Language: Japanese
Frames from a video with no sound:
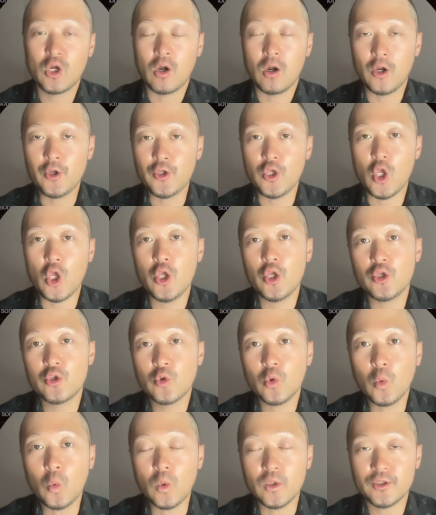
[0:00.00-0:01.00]
はい、えー、
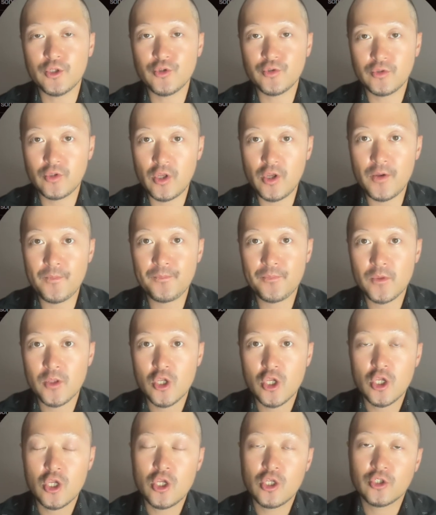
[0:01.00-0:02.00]
今日はですね
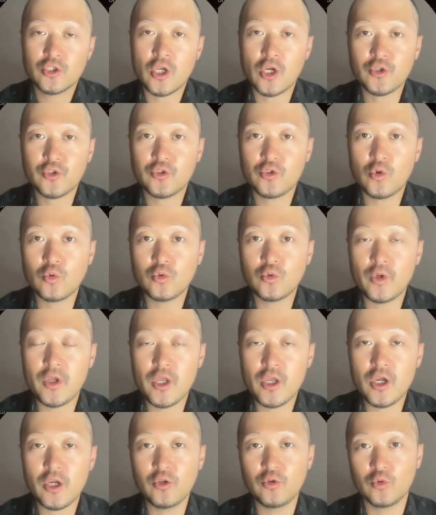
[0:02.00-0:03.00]
作曲
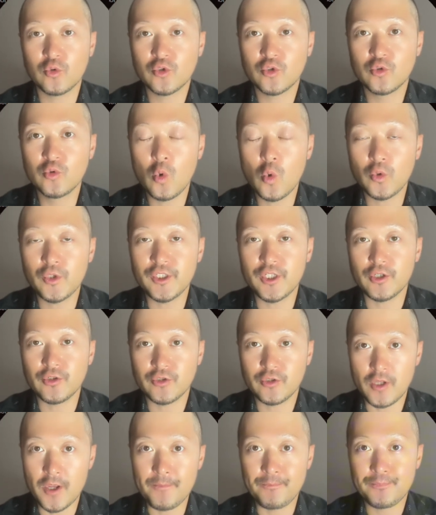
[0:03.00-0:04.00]
AI のスノーにで
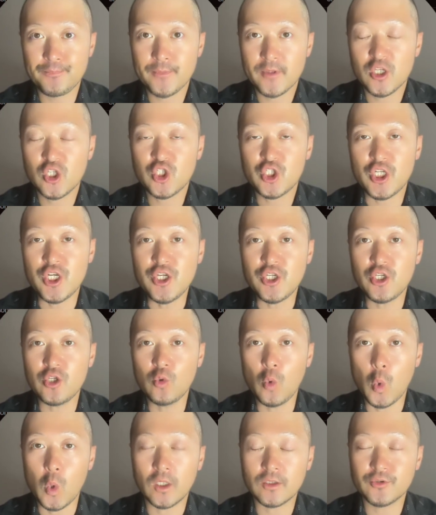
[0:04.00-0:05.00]
すね新機
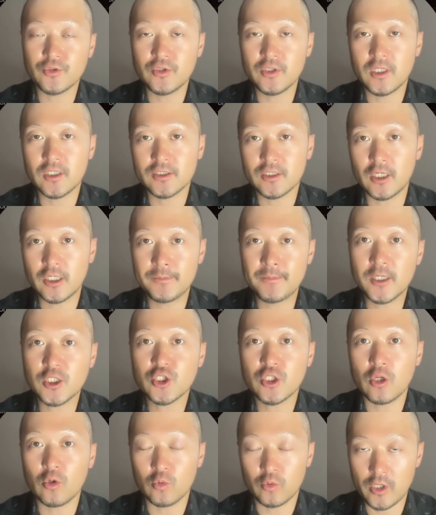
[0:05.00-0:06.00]
能が追加されま
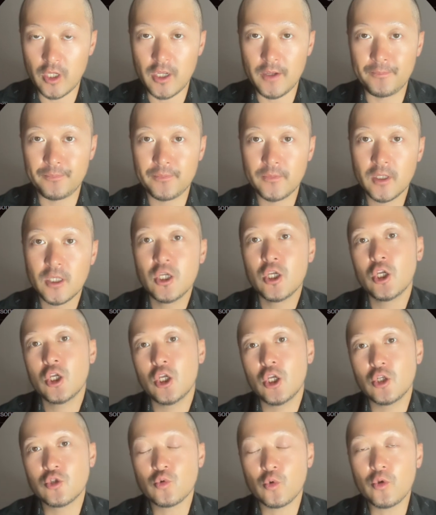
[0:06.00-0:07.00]
したので
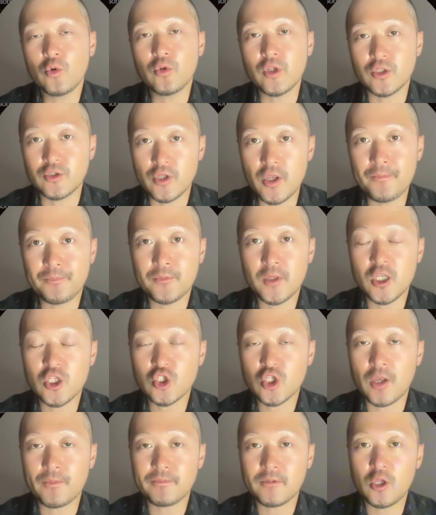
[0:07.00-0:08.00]
それをですね
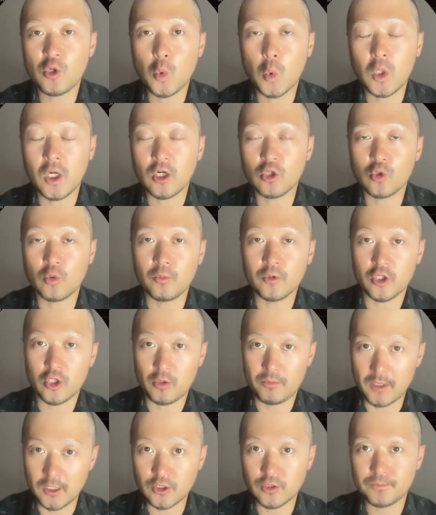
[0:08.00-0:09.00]
使っていこうかなと思っ
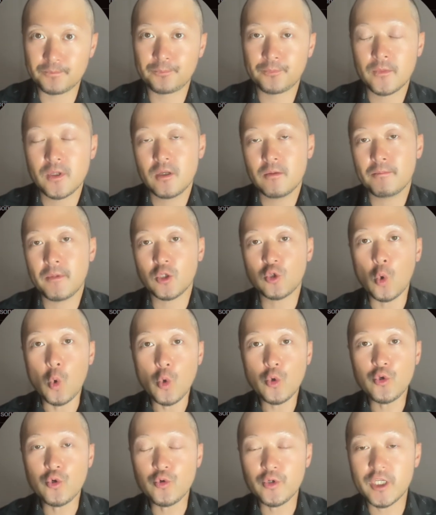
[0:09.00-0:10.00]
てます、まあ、
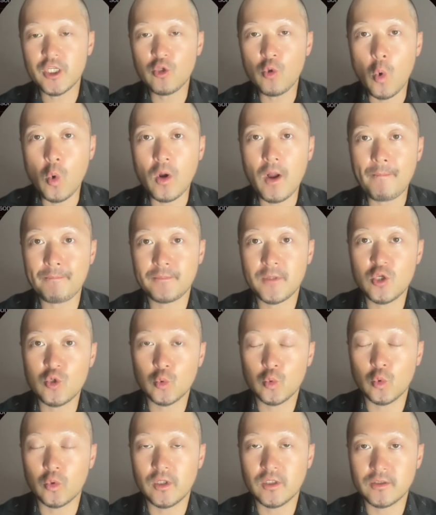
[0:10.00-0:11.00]
どういう機能かってい
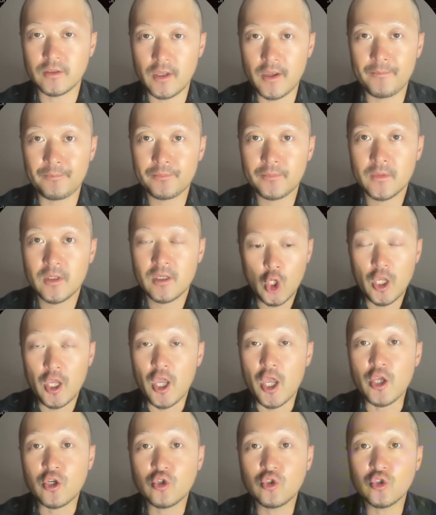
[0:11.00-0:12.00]
うとですね
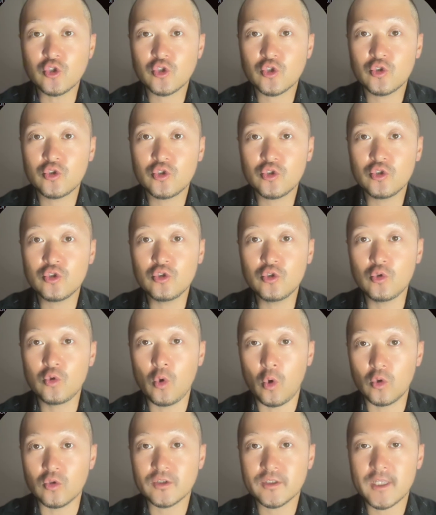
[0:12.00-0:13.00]

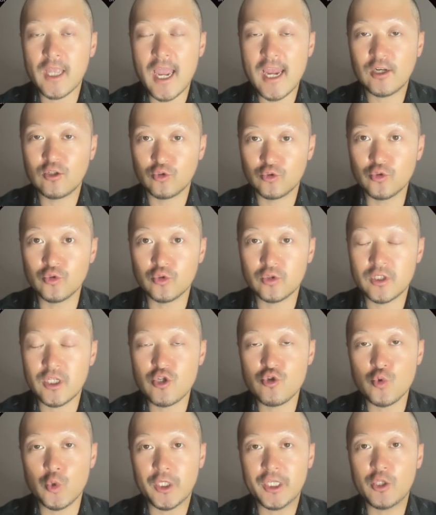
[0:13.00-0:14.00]
エクスクルードスタイルズって
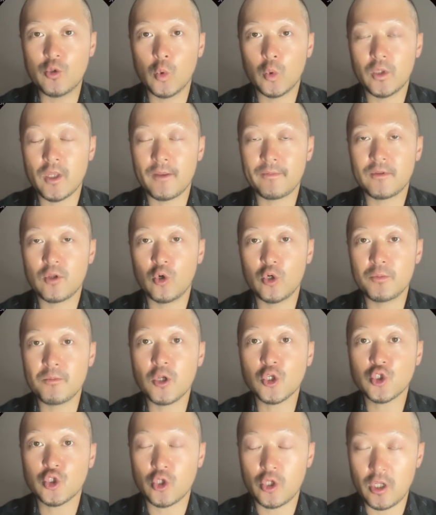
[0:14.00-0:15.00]
いう機能になっており
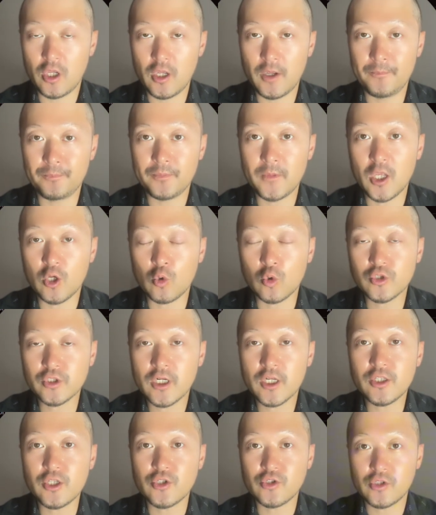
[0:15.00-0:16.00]
ましてこち
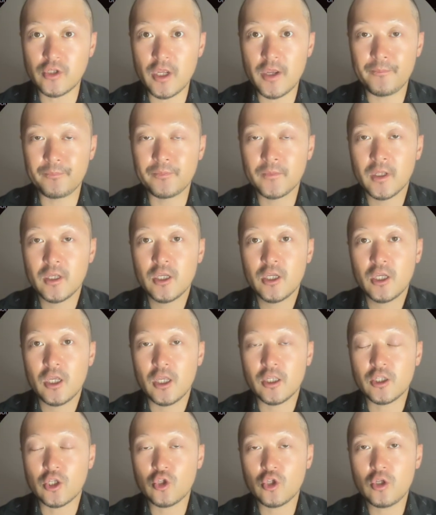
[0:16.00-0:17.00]
らですね
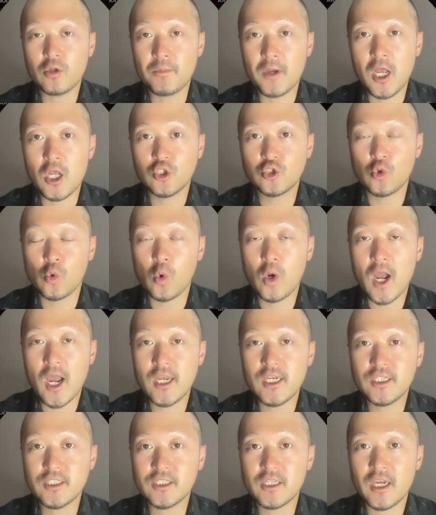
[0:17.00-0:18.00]
例えば除
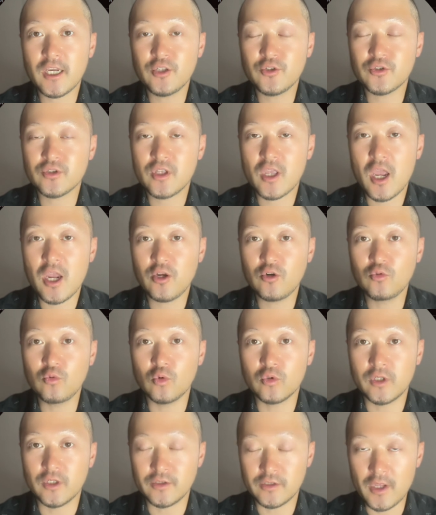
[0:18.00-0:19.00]
外したいスタイル
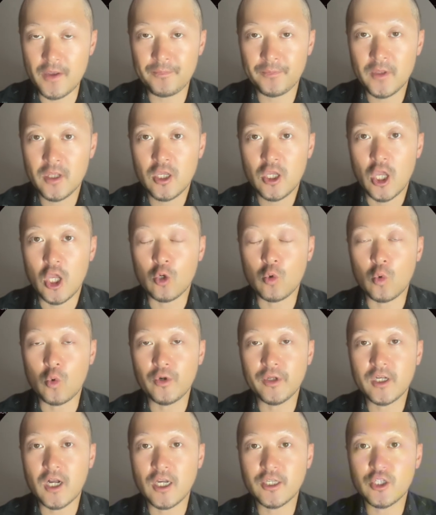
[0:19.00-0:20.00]
をですねここ
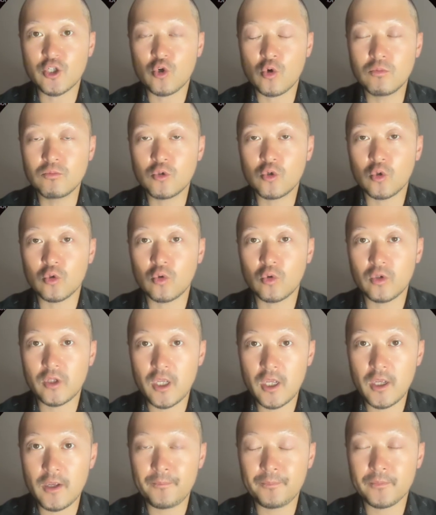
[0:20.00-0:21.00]
に書き込むこと
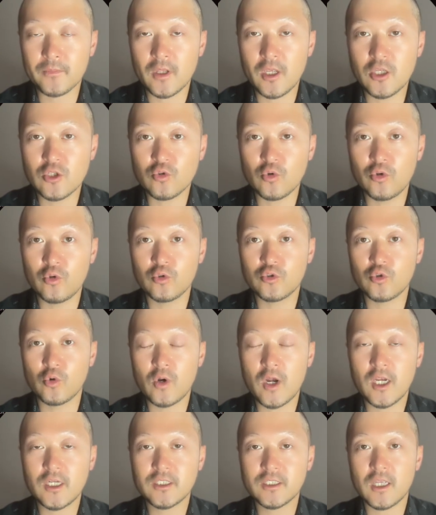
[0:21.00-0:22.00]
でそれを除
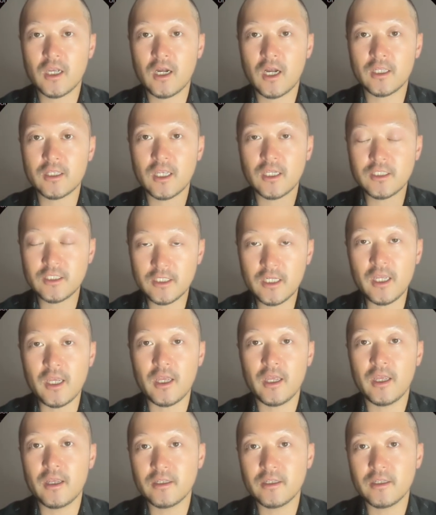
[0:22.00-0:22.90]
外した形で